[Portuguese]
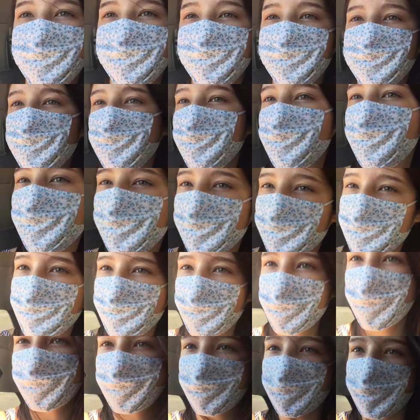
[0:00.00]
Eu tô indo
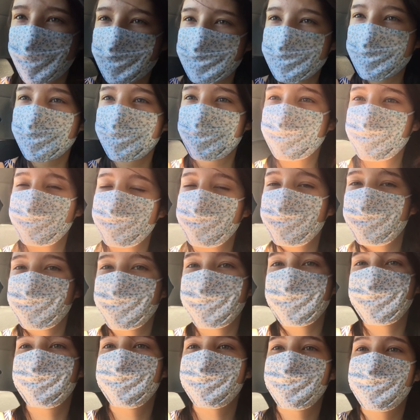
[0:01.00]
pra casa agora,
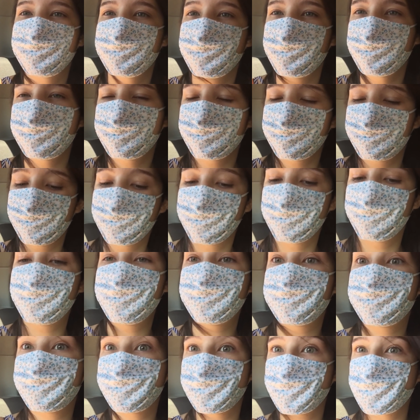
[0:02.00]
eu tô aqui dentro do
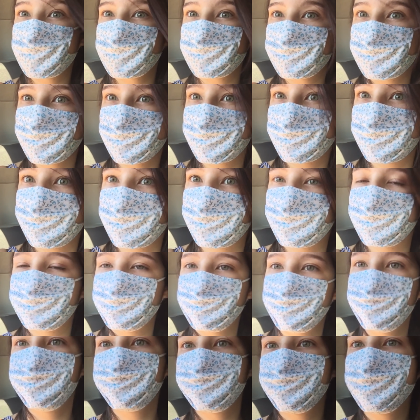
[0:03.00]
Uber cheio de sacola.
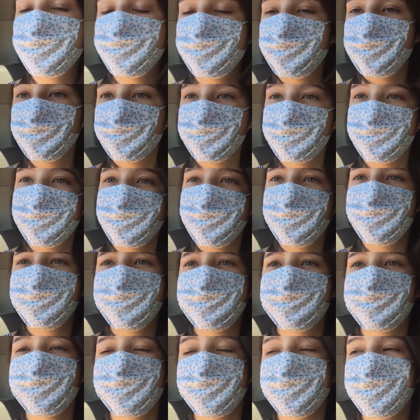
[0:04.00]
E
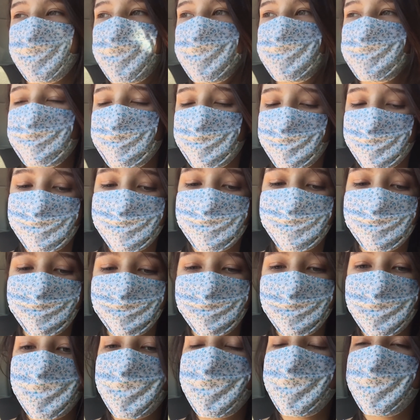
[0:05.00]
chegando em casa eu mostro
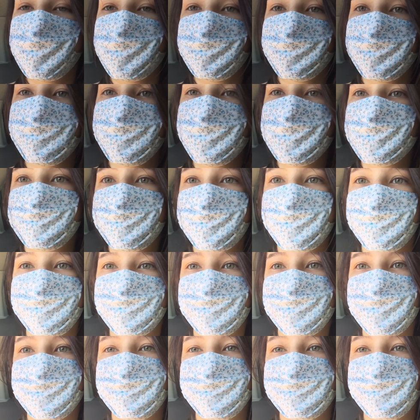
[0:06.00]
detalhadamente pra vocês